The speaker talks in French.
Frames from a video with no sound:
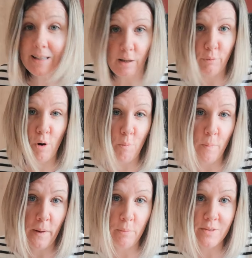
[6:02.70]
et des fois on peut
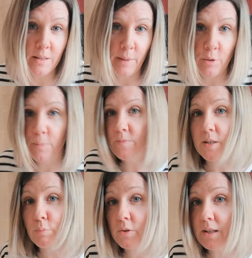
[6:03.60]
pas poser de maillot.
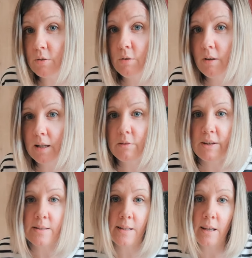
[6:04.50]
C'est pour ça que
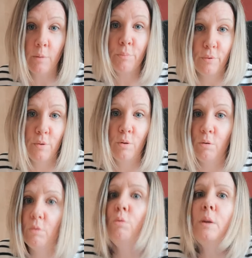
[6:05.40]
l'adversaire peut,
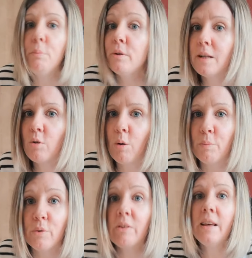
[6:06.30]
lui, peut-être en
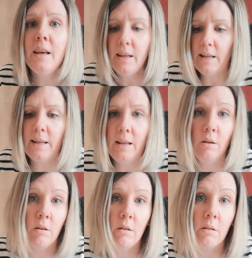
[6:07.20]
poser et
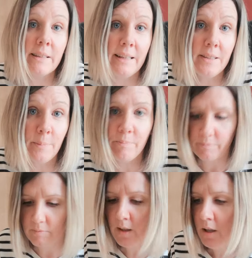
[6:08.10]
euh, gagner.
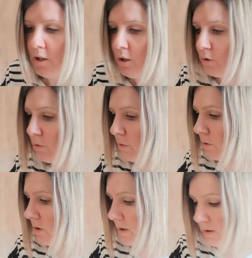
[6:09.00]

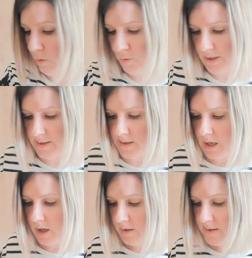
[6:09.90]
Donc, on a ça.
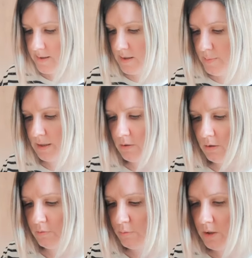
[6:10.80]
Si
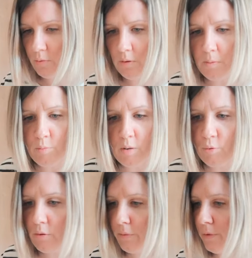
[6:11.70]
maintenant vous me dites, oui, mais moi,
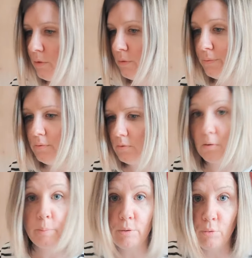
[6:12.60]
mon enfant, le foot,
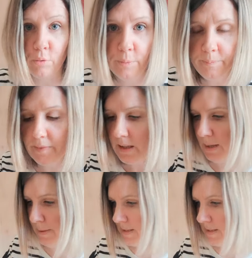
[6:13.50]
euh, pas du tout, eh ben